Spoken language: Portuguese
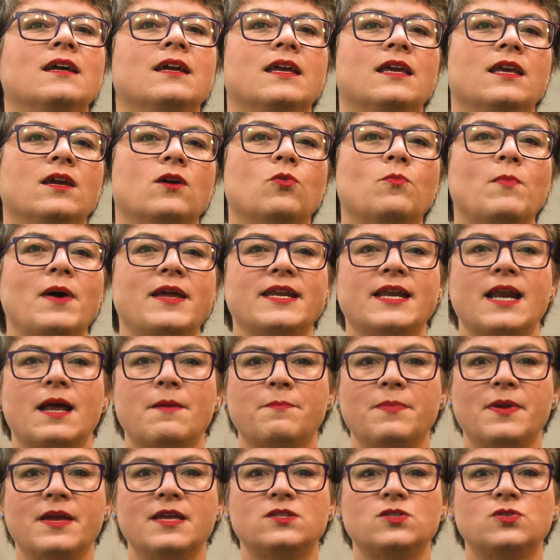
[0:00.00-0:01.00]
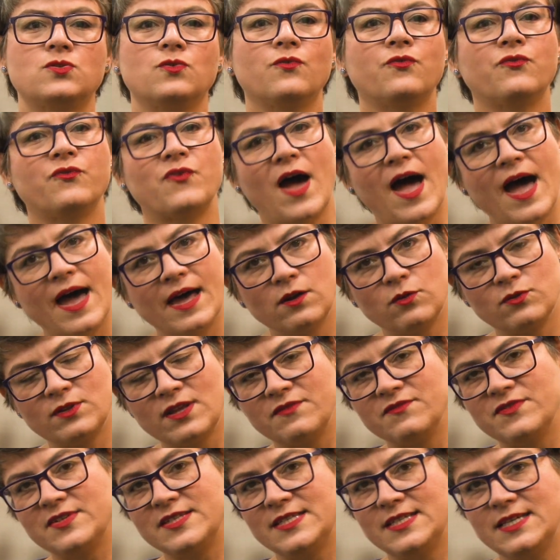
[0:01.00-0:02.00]
eu, Mariana Petzo, falo
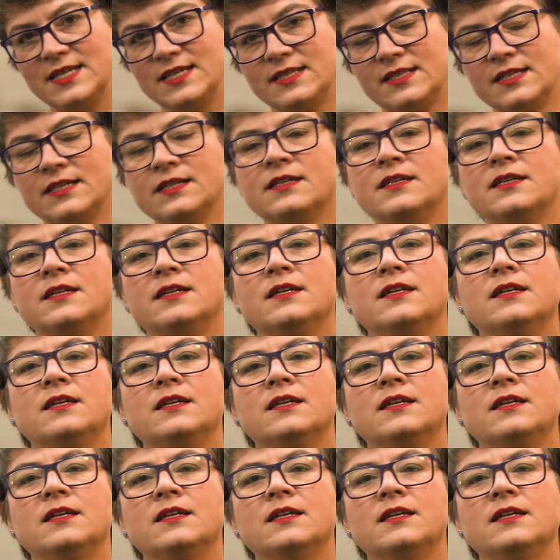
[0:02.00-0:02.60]
da visita